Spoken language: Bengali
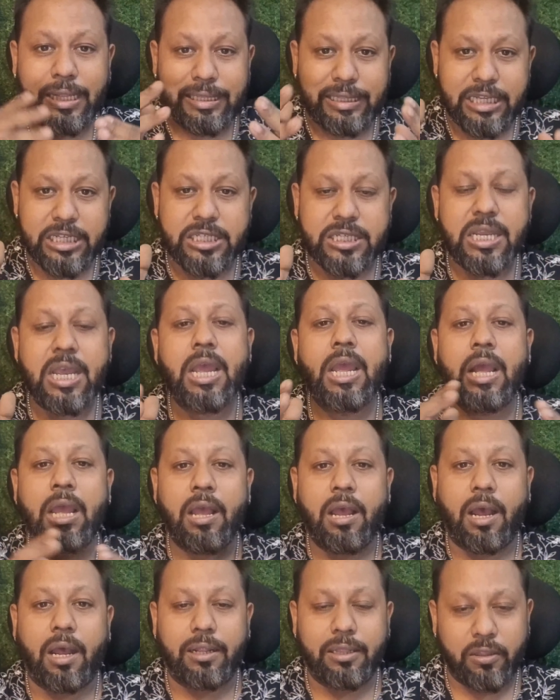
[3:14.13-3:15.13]
this
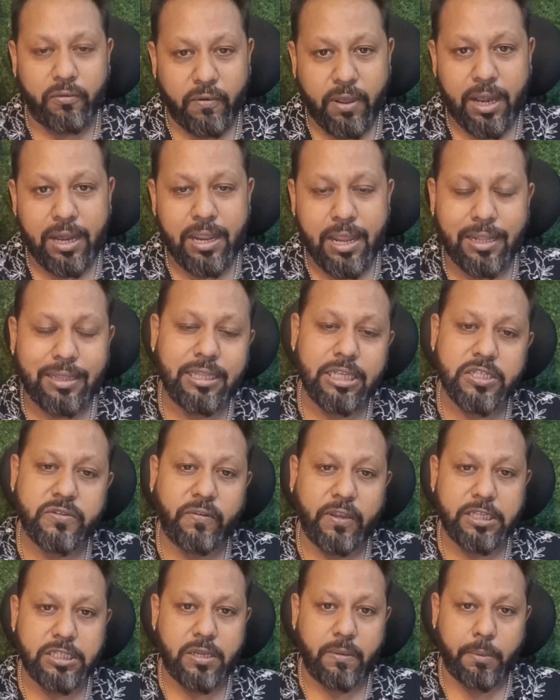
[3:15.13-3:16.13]
uh, Diwali and this
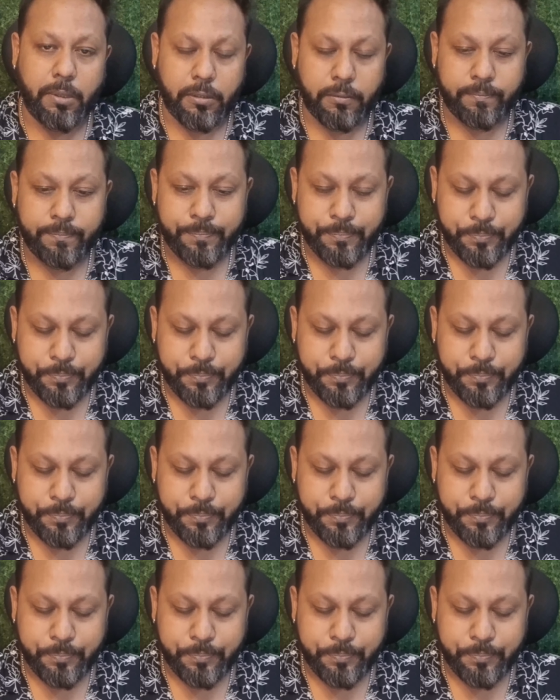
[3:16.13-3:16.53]
festival